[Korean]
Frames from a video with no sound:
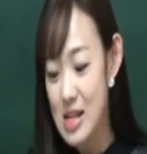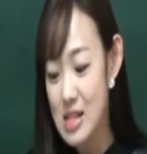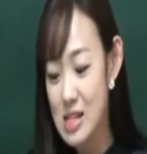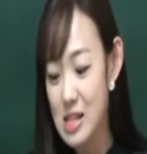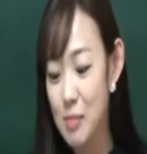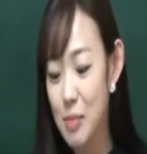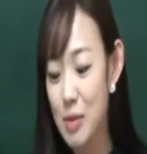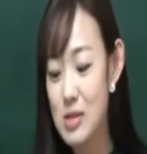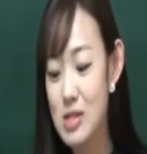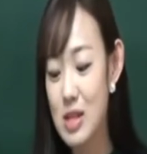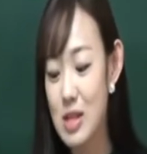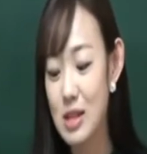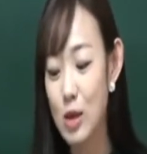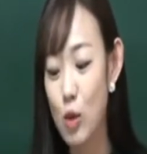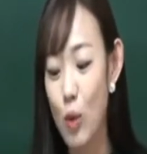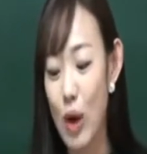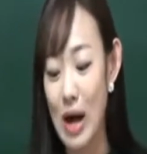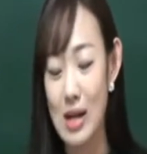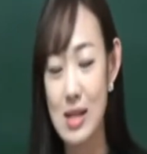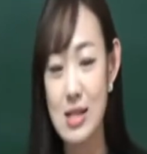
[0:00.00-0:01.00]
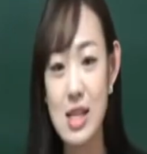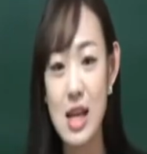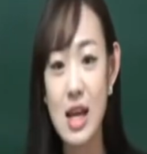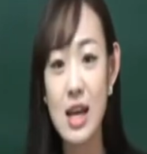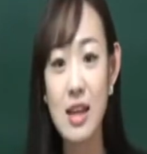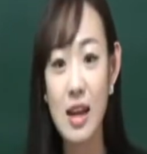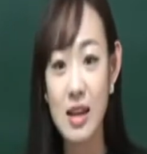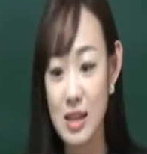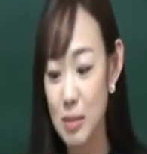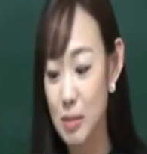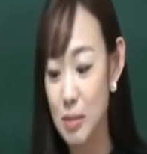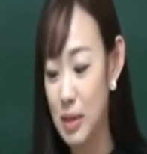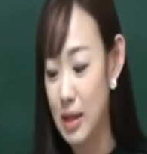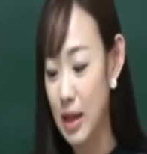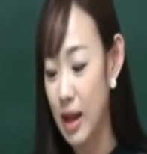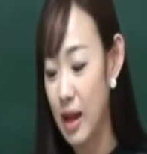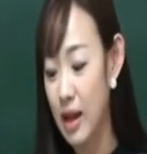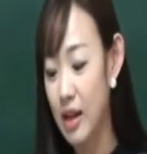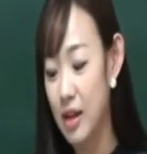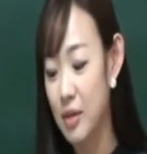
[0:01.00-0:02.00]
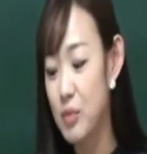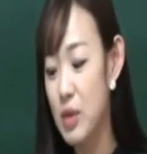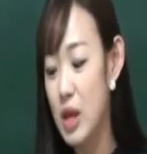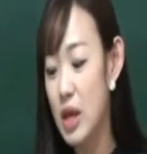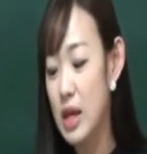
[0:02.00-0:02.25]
첫 번째는 왕자의 난입니다.